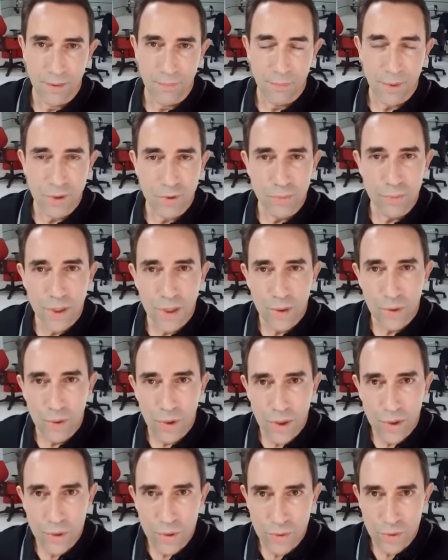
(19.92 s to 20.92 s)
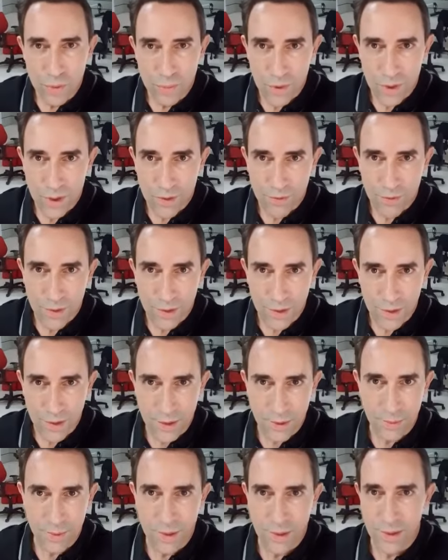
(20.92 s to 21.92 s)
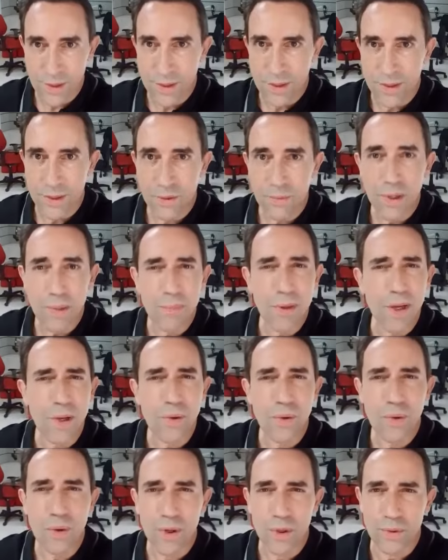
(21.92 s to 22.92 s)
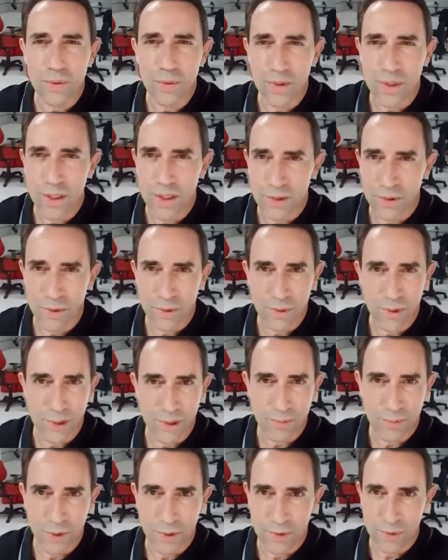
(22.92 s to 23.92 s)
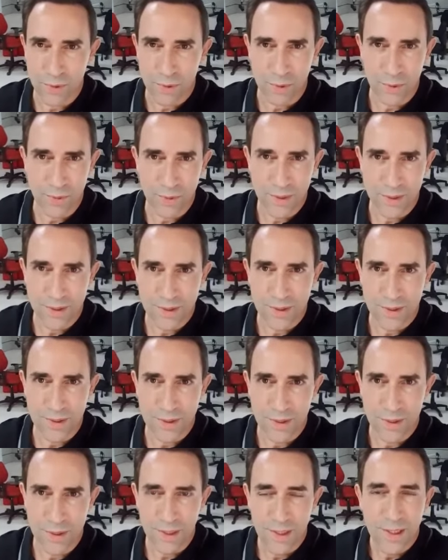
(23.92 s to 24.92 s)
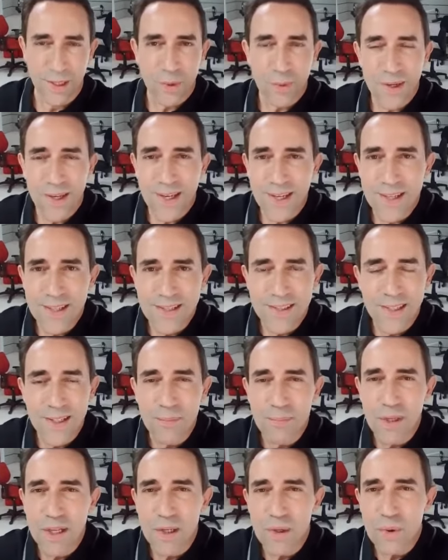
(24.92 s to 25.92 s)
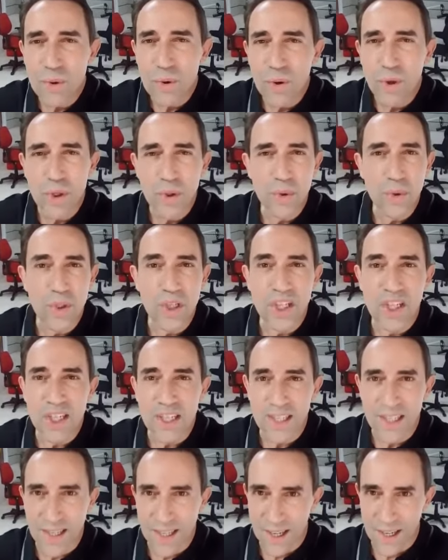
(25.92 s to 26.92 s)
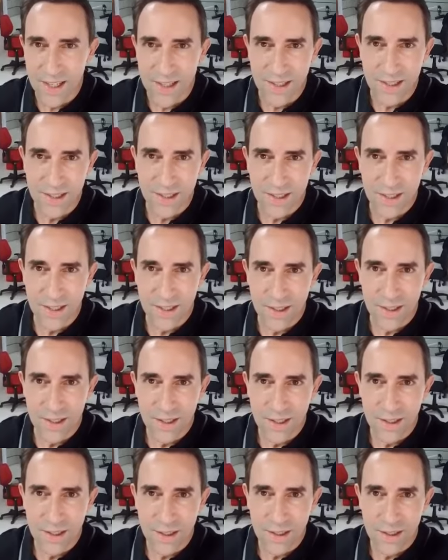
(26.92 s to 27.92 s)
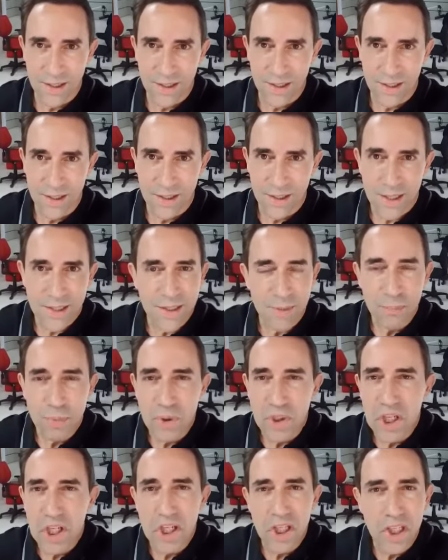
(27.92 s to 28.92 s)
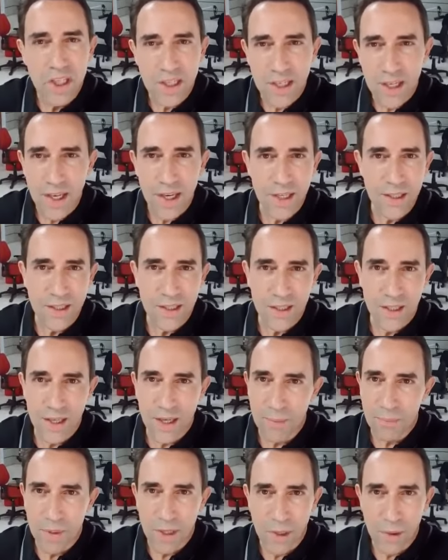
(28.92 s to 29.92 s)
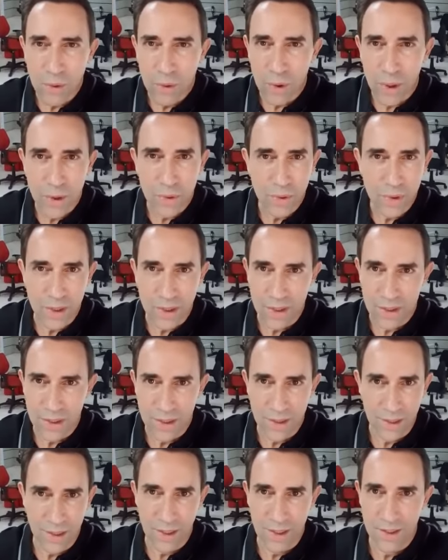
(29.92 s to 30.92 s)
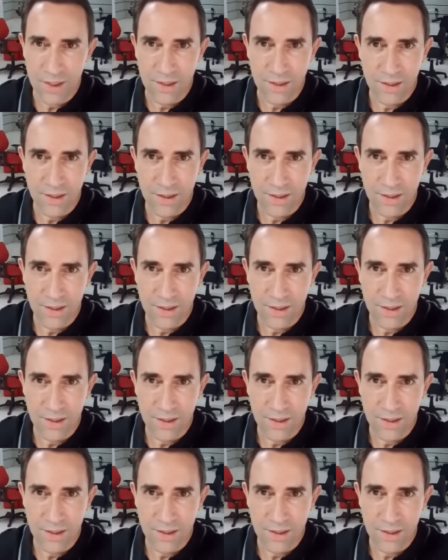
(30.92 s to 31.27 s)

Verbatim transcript: Mas o melhor que eu estou me referindo aqui não é melhor do que as outras pessoas. Não é querer ser melhor do que ninguém até porque ninguém é melhor do que ninguém.